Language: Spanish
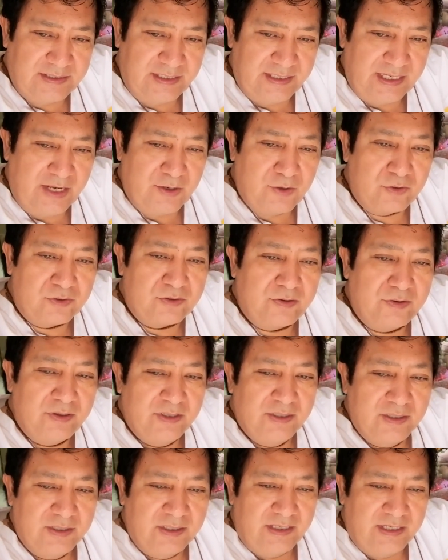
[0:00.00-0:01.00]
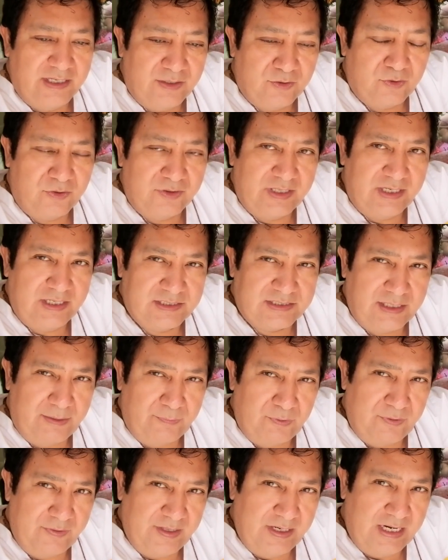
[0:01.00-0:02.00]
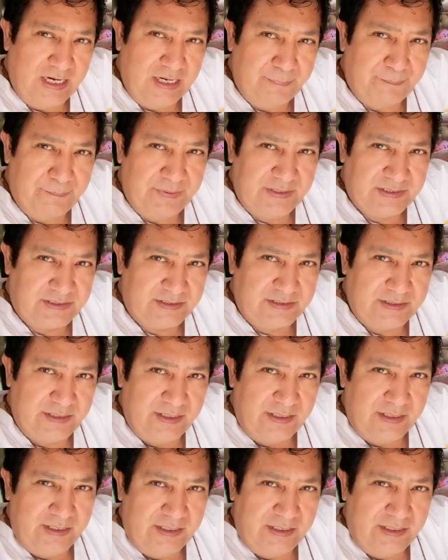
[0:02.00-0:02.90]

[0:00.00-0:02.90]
Ahí hay otro en donde les hablo del herpes.